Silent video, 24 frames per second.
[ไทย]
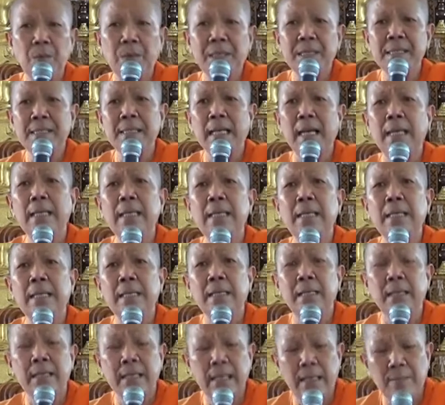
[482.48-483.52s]
เวสาลี
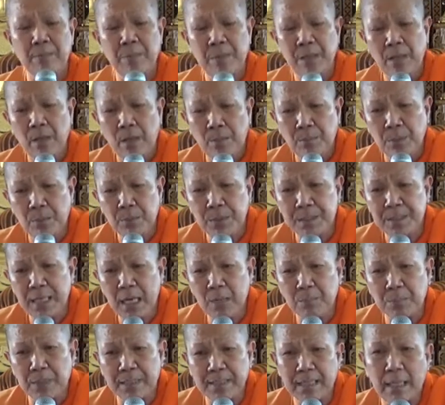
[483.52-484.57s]
นะคะพระพุทธ
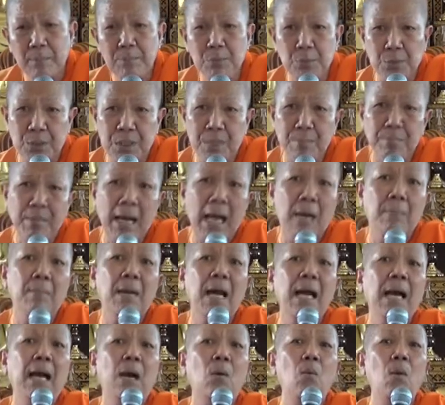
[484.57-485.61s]
เจ้าประทับอยู่ที่ป่าม
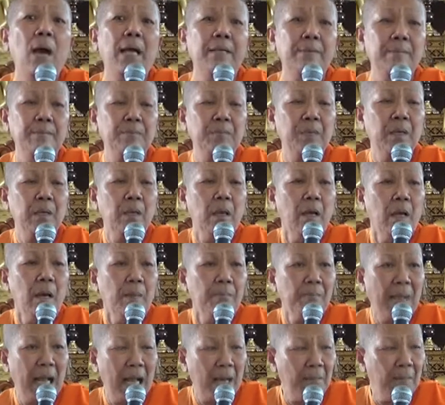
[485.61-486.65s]
หาวัน
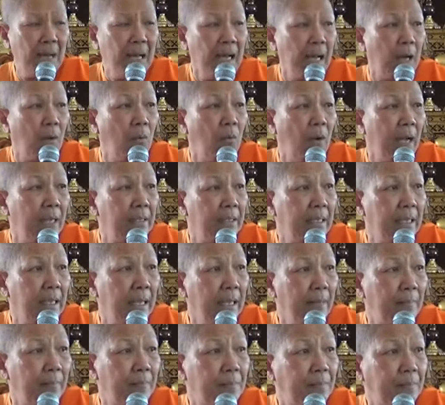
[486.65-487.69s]
ป่ามหาวันเนี้ย